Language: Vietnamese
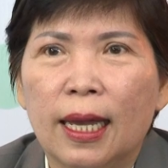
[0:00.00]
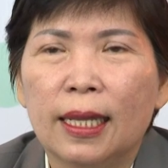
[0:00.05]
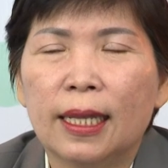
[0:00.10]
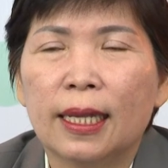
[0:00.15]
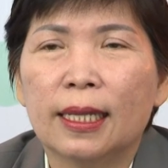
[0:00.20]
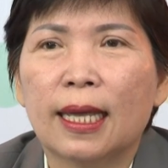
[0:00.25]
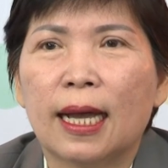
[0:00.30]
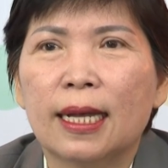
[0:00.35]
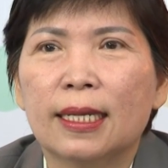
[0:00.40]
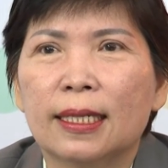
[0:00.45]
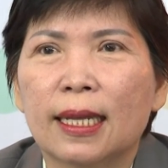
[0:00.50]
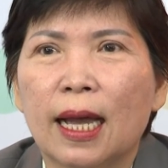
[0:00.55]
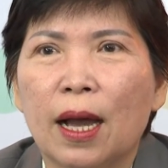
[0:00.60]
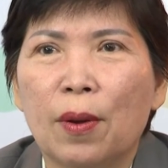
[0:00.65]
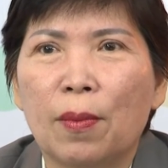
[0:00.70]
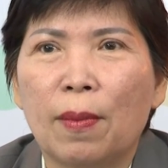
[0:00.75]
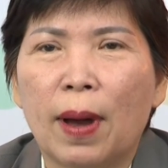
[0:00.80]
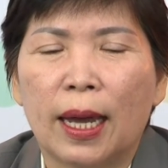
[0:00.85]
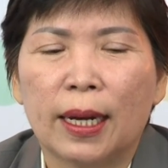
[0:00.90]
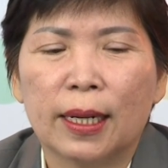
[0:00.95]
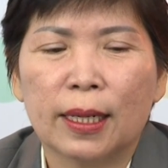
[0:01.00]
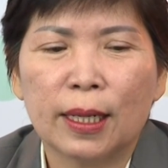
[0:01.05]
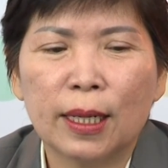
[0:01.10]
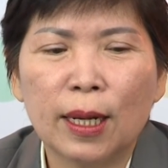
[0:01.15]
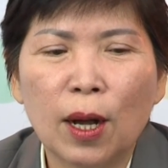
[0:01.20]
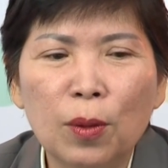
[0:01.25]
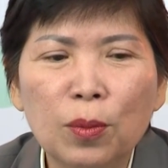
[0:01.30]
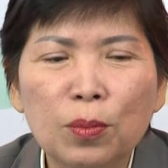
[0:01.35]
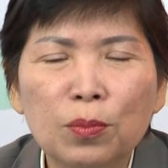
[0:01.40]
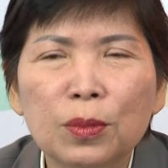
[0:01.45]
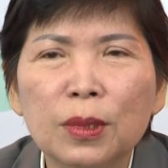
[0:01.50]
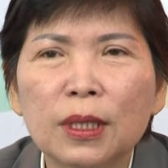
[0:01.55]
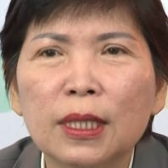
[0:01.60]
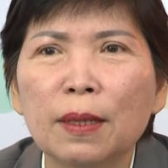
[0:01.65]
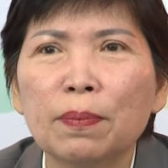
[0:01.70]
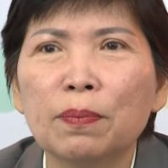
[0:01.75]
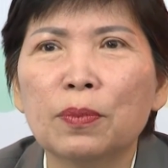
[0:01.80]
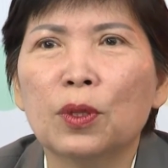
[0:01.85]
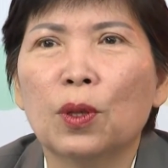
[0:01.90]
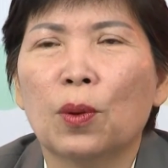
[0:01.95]
thì tại sao bạn không
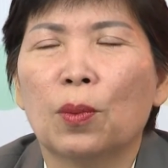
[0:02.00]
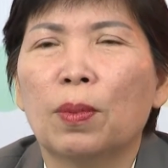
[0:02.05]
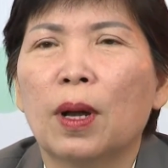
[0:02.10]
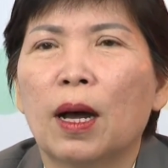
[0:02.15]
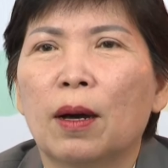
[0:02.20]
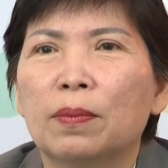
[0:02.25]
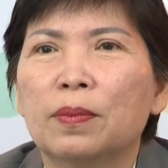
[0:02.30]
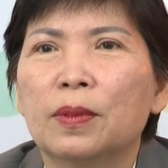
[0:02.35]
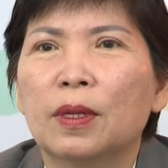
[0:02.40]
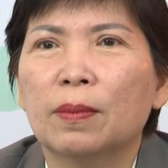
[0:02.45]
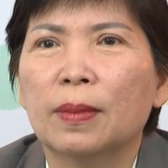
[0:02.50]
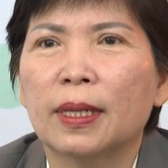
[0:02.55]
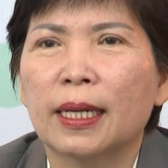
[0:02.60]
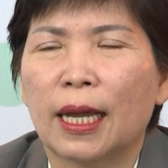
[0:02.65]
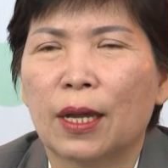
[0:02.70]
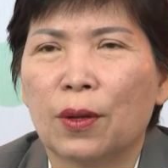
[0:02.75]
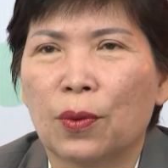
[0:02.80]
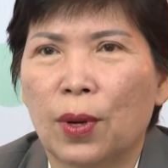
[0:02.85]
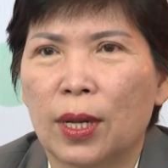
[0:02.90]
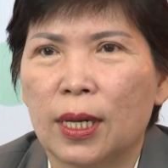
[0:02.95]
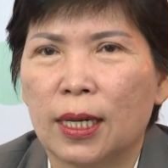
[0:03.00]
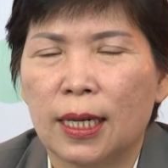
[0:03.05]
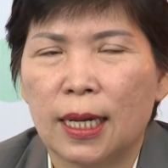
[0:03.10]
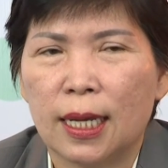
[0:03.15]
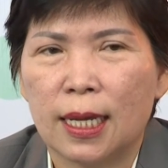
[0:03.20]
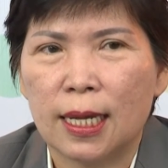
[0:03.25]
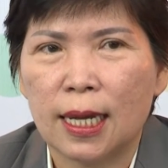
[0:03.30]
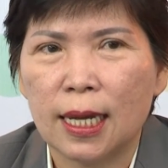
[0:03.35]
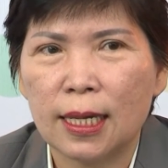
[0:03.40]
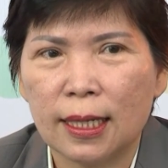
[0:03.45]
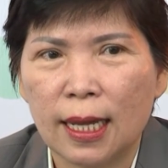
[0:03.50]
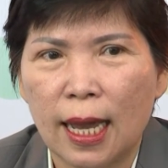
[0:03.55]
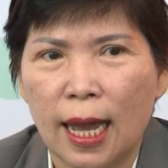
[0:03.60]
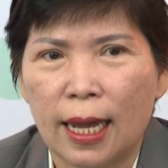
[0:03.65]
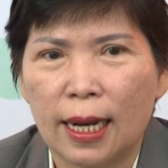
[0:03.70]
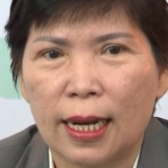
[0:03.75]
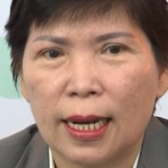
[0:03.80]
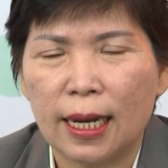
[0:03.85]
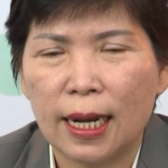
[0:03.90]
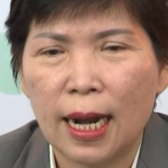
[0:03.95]
tiếp tục học trong cái ngành quản trị khách
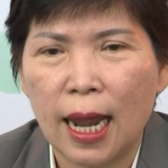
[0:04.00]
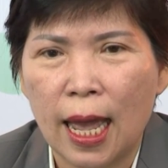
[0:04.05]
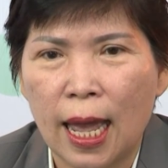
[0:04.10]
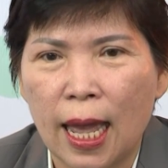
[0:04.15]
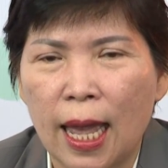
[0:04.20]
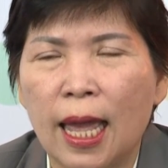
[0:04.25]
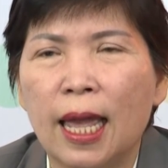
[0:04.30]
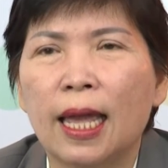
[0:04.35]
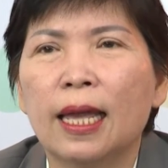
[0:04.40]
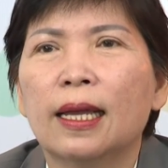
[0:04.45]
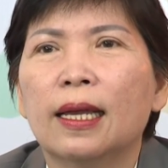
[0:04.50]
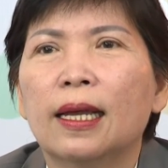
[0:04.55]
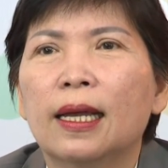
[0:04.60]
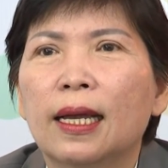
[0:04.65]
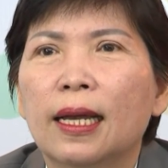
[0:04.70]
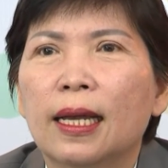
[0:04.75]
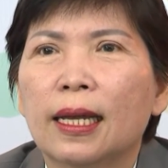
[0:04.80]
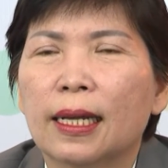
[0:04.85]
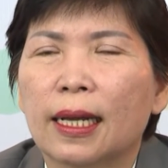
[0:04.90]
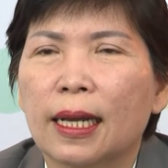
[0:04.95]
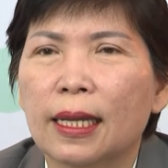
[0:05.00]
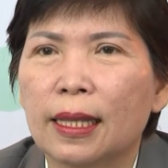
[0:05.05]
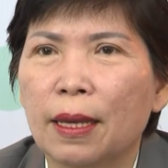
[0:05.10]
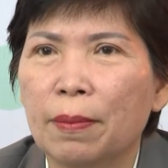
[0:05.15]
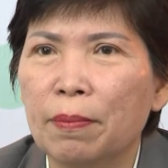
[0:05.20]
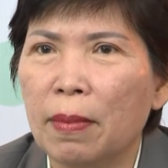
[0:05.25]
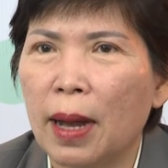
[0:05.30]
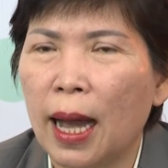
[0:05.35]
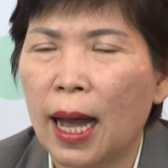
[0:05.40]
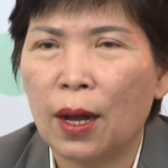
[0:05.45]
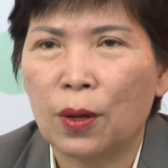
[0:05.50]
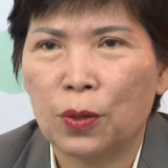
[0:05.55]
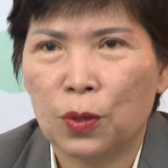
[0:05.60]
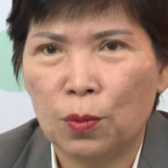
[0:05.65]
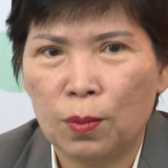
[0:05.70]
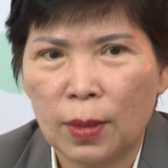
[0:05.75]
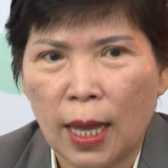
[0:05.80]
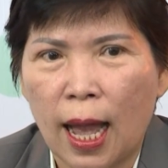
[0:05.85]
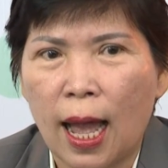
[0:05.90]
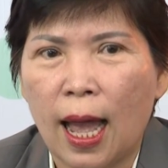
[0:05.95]
sạn để cái tấm bằng của
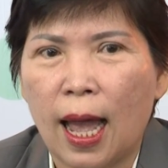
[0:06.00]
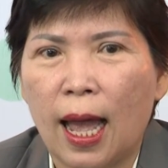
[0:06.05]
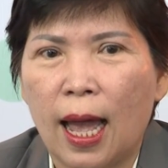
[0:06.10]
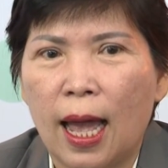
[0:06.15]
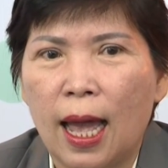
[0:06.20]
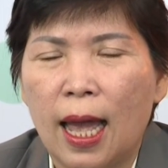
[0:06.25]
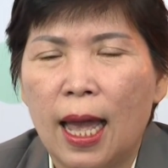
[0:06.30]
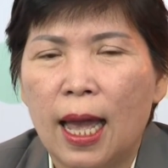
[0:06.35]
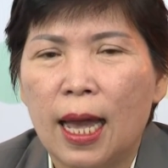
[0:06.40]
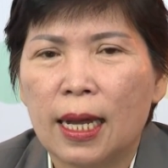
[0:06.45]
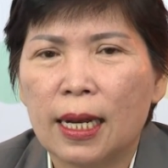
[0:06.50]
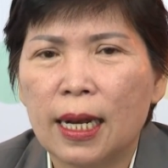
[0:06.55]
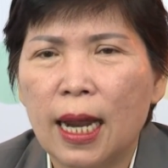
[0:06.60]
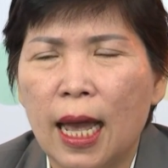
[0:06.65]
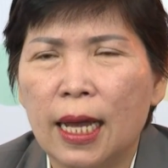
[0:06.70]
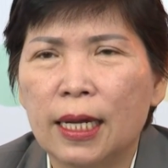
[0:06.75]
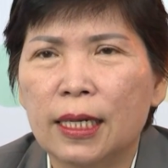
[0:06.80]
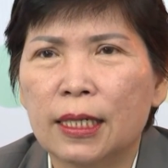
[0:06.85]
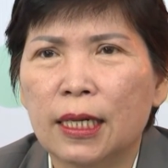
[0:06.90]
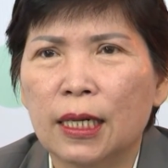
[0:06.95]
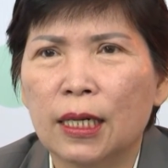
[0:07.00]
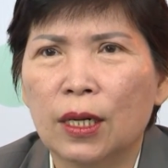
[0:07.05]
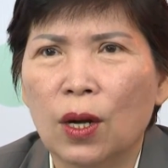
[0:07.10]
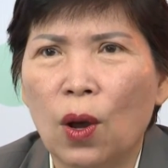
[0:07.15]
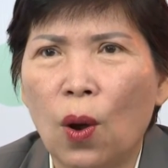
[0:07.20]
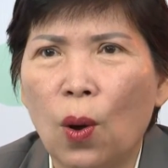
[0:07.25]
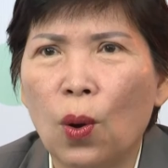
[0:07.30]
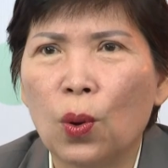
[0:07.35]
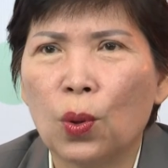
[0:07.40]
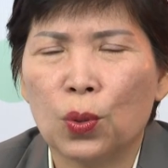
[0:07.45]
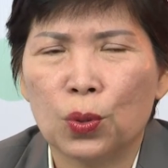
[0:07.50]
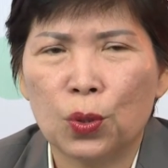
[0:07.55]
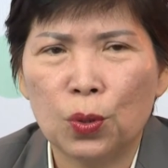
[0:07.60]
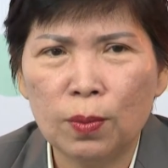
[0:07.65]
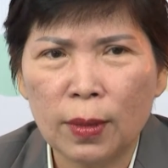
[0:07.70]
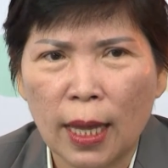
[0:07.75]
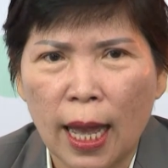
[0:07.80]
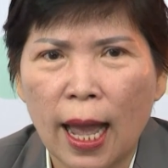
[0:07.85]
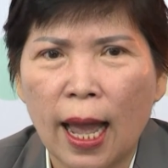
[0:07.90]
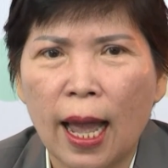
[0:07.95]
chúng ta để trình độ của
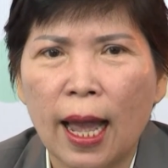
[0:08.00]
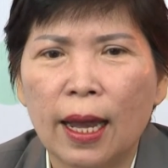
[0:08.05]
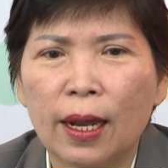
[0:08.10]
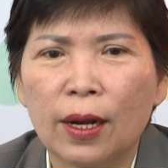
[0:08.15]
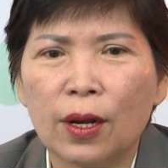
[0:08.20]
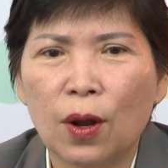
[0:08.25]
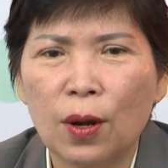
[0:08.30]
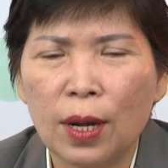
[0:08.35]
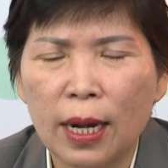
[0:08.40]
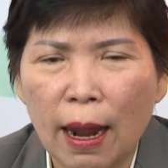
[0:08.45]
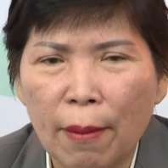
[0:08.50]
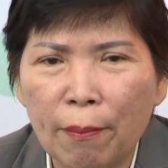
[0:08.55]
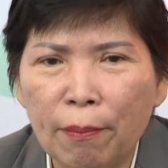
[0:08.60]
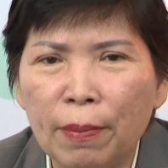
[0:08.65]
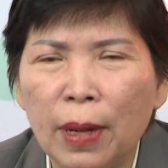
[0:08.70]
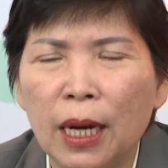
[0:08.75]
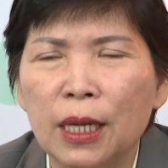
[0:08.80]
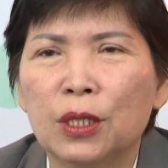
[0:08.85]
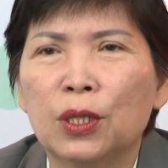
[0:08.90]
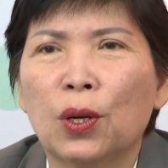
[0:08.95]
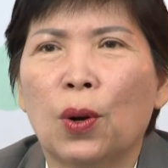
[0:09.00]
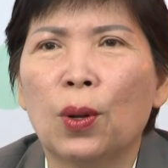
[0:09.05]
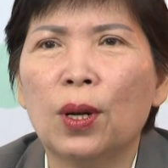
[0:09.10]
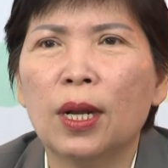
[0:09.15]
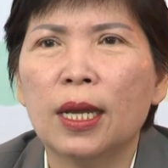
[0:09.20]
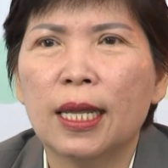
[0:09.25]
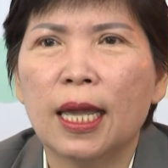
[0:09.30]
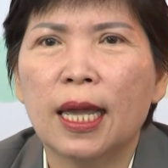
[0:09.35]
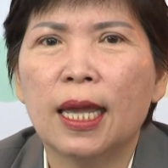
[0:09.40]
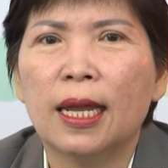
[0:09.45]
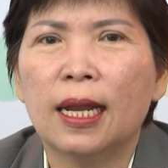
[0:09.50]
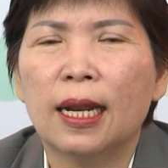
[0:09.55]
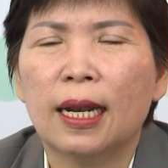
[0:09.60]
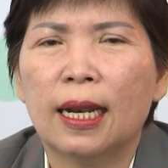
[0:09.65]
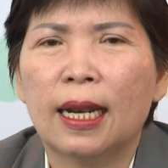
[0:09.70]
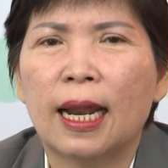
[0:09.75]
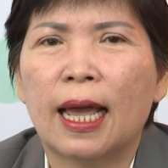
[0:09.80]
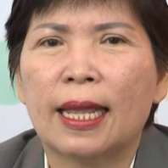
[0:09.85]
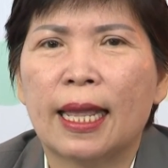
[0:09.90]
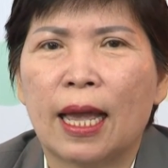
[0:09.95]
chúng ta nó nằm ở chỗ là gì
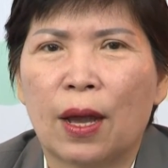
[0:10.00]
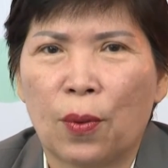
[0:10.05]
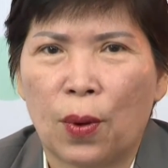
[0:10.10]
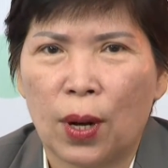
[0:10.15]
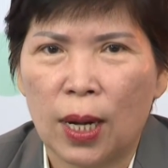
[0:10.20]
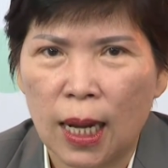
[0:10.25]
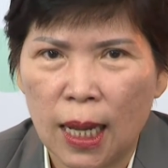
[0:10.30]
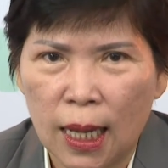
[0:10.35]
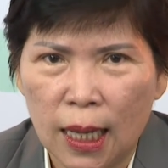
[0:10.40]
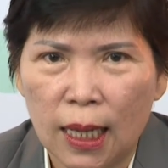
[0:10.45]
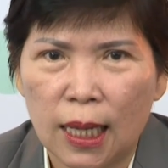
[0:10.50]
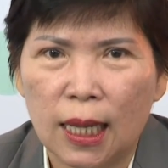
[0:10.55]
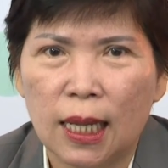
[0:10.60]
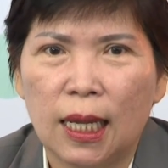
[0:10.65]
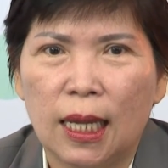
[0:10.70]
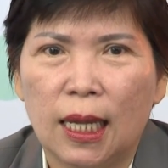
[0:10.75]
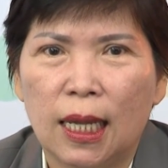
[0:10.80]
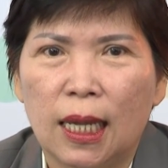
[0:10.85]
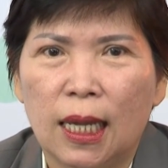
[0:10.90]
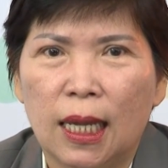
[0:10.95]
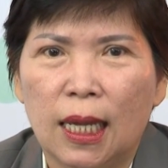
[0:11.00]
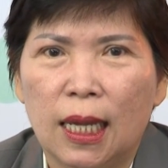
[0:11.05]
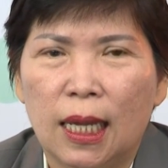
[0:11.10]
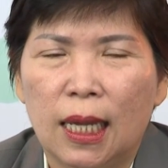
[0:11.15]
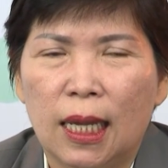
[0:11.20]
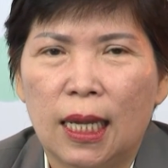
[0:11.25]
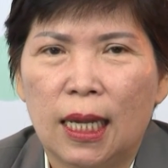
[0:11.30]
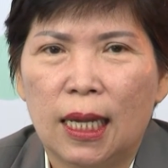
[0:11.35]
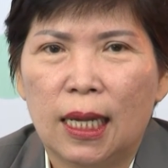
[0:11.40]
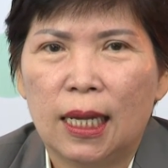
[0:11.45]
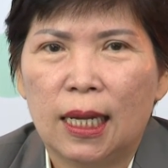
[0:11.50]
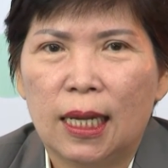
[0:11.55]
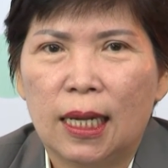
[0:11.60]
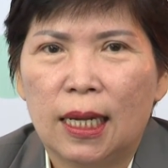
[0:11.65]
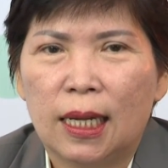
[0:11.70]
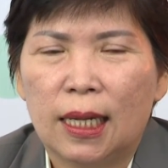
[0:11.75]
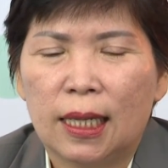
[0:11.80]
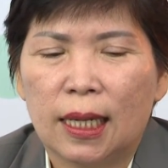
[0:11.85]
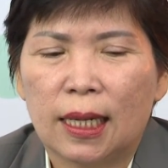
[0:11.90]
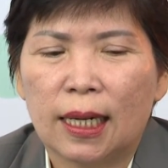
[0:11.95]
là nhà quản lý
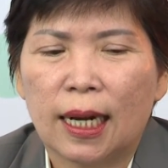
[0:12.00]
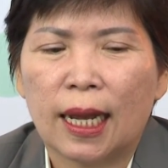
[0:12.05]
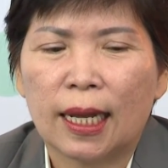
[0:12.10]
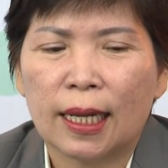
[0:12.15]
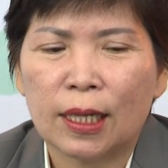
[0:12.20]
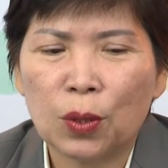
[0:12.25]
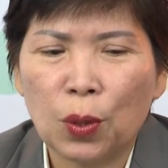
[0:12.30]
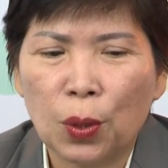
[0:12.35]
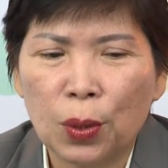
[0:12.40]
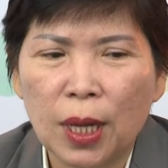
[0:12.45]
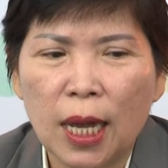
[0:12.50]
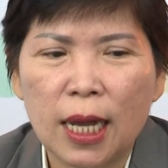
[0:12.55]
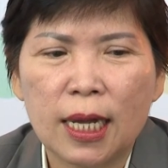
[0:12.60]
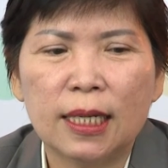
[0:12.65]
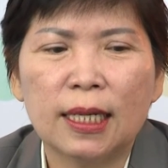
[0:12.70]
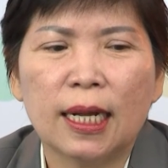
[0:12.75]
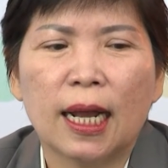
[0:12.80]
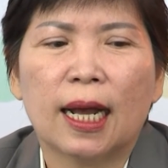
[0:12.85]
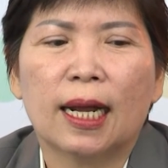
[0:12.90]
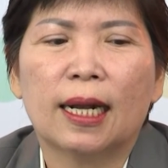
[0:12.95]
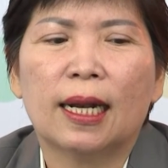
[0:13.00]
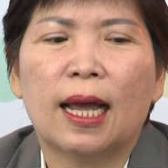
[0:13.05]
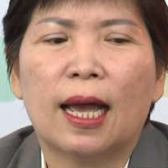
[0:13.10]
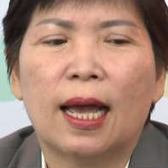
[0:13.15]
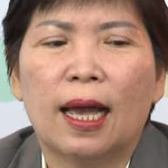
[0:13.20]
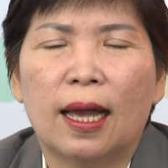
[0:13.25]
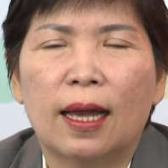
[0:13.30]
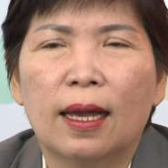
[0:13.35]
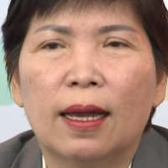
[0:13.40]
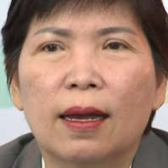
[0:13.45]
thành ra tôi nghĩ rằng là